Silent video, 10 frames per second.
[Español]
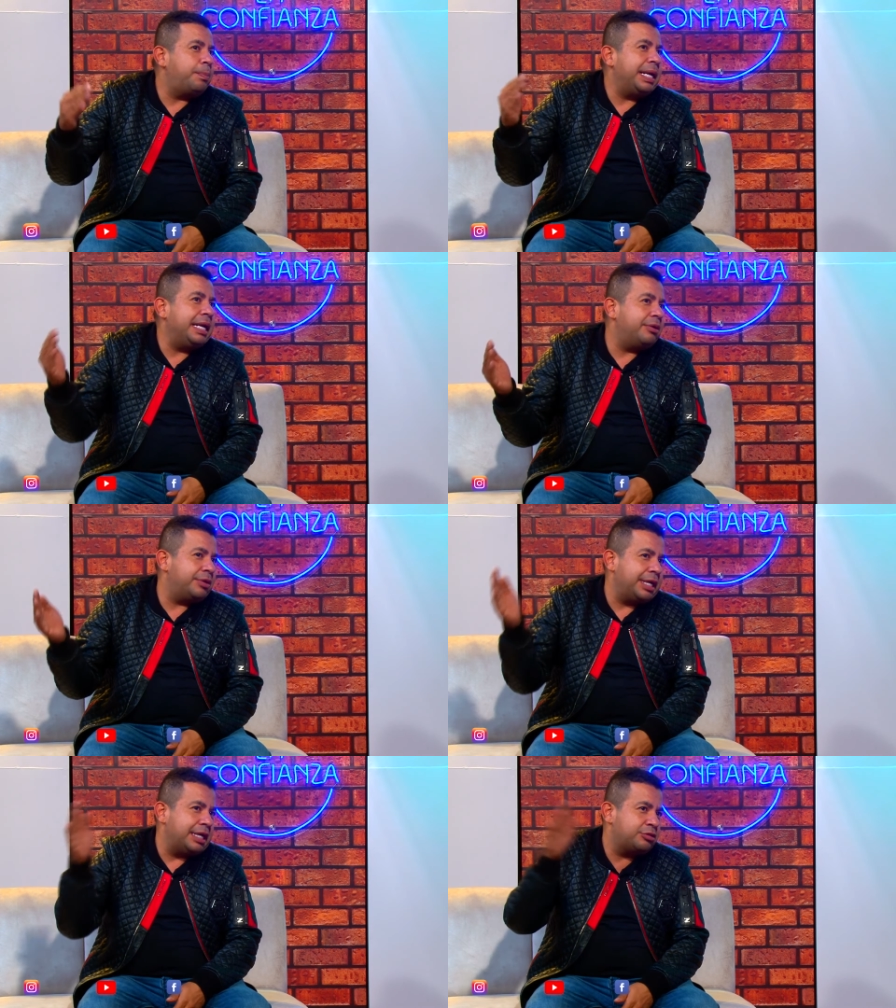
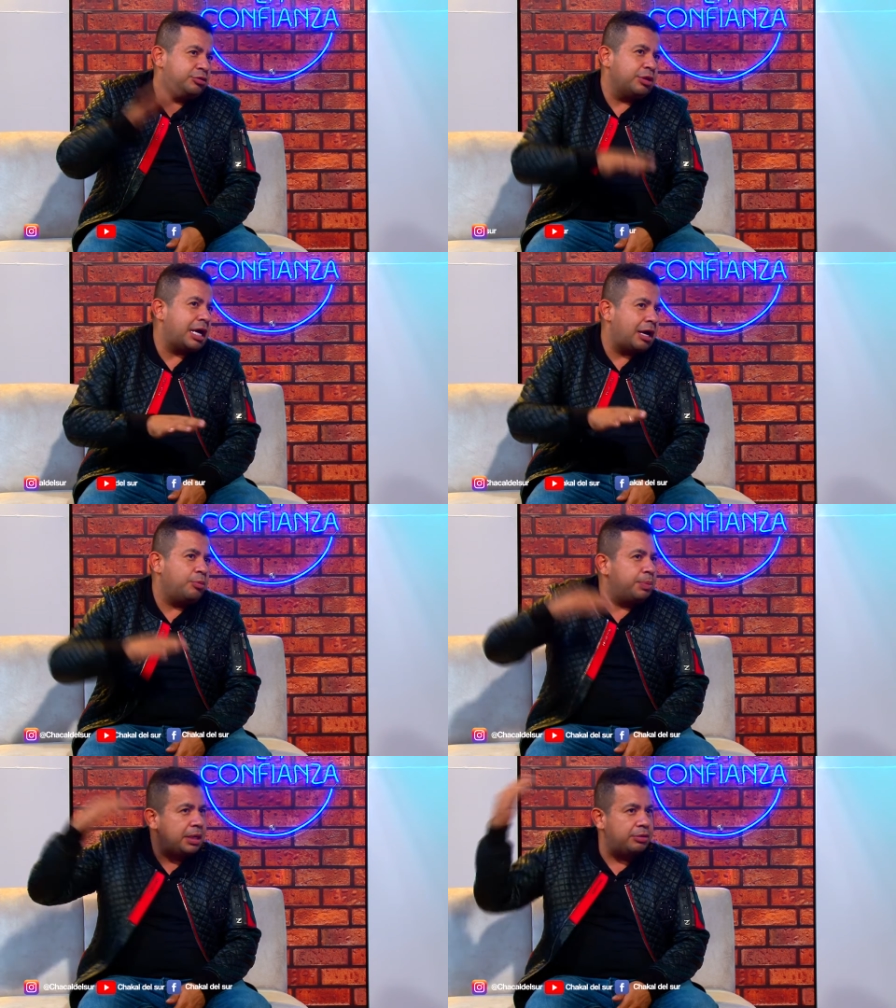pelado de la ciudad,
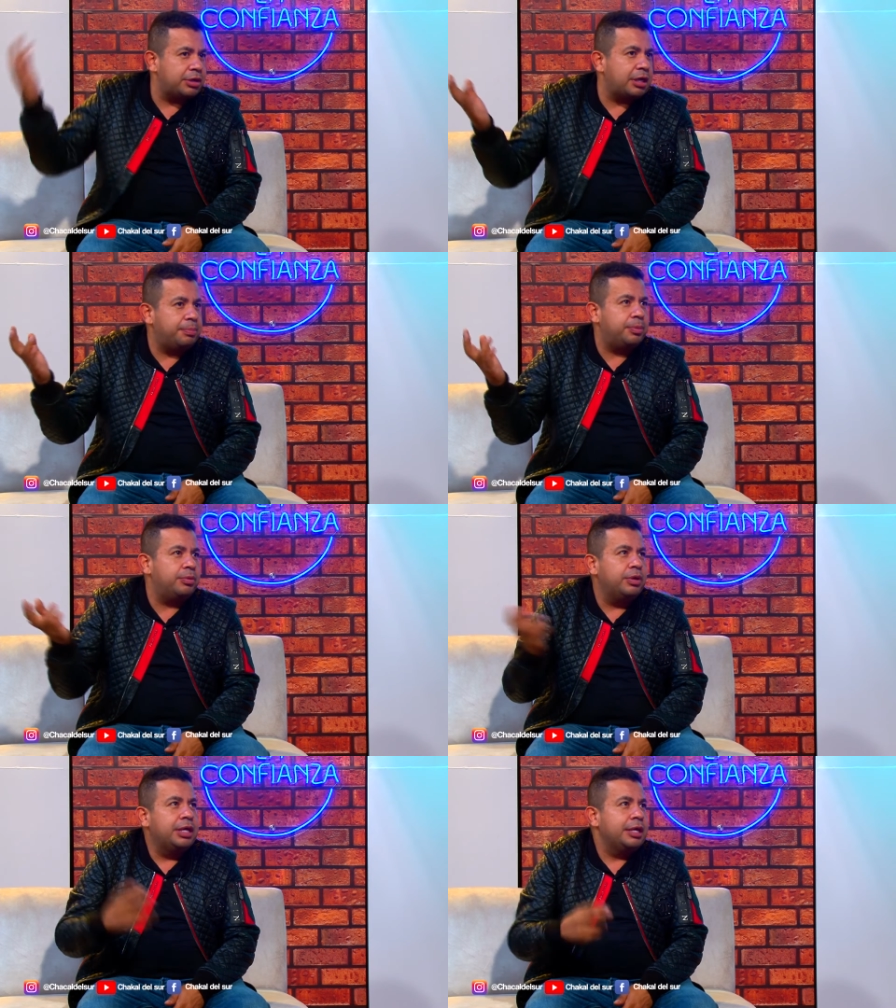un pelado del
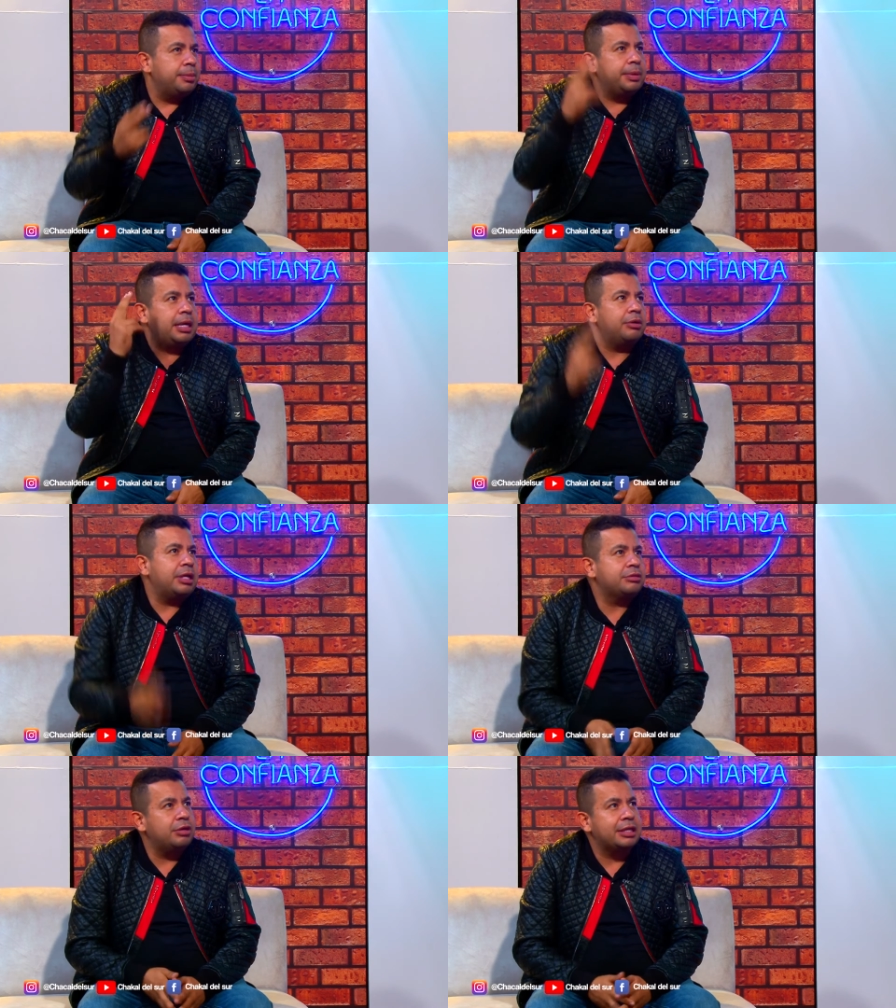campo, el pelado de
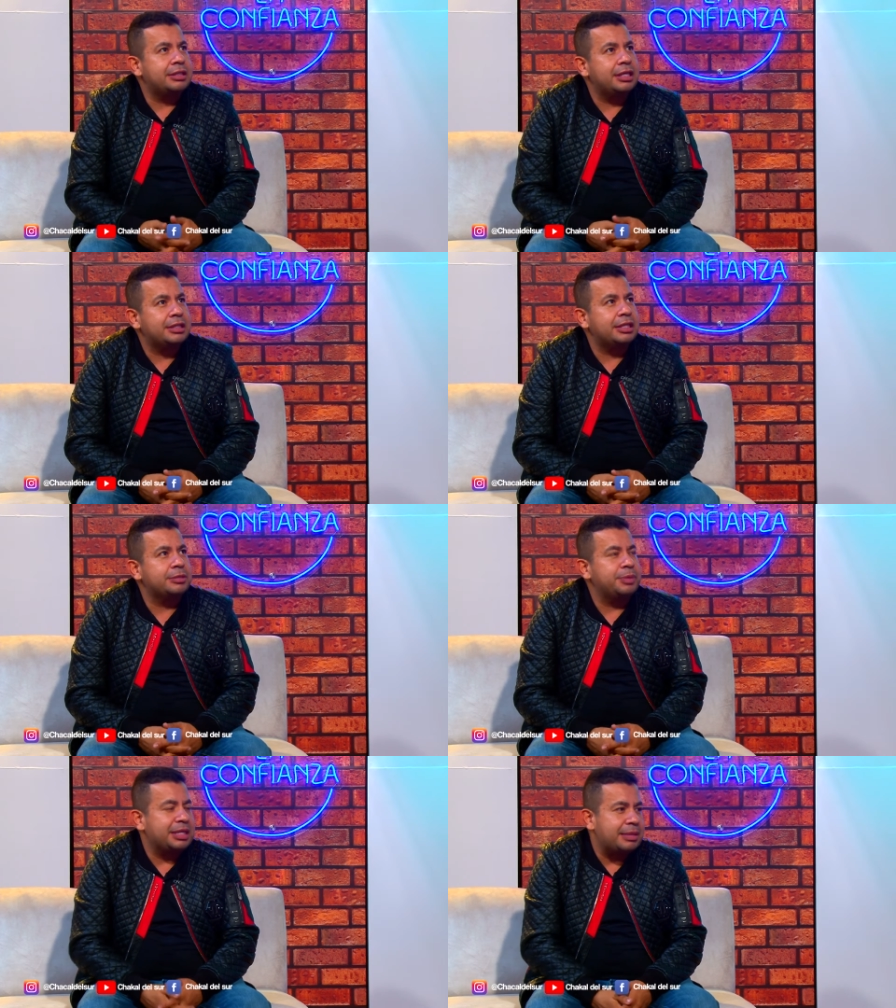la ciudad se,
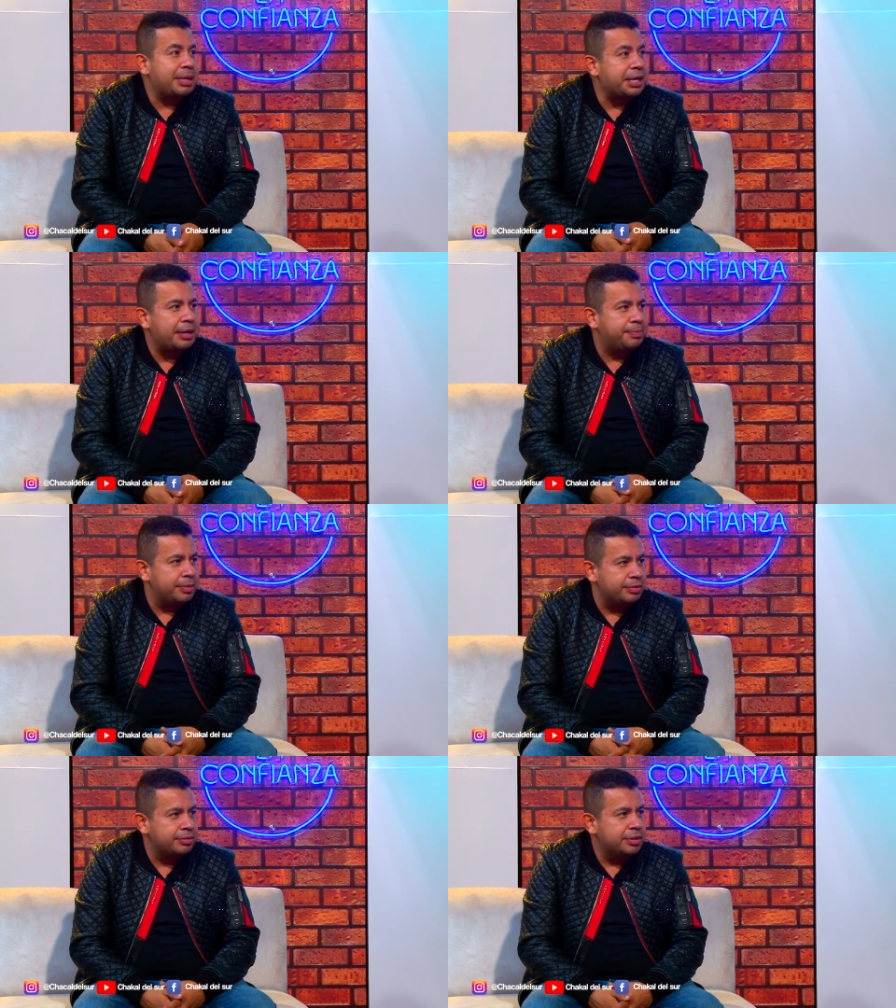despierta más
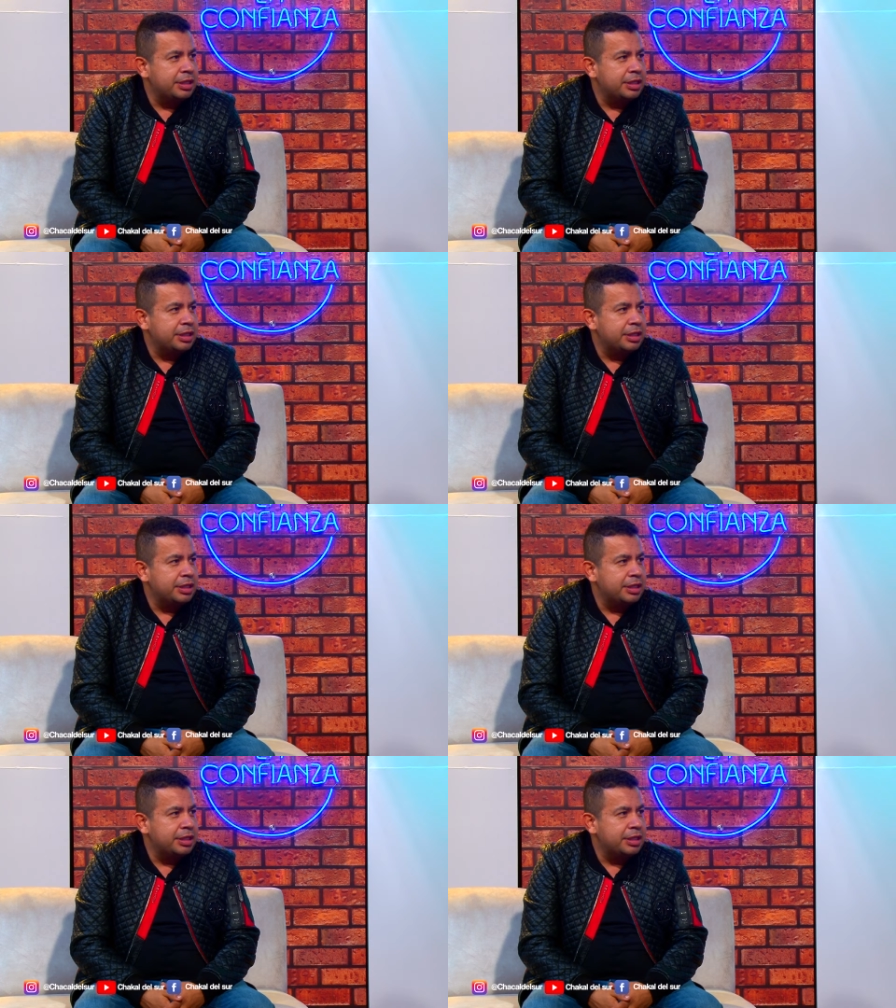rápido.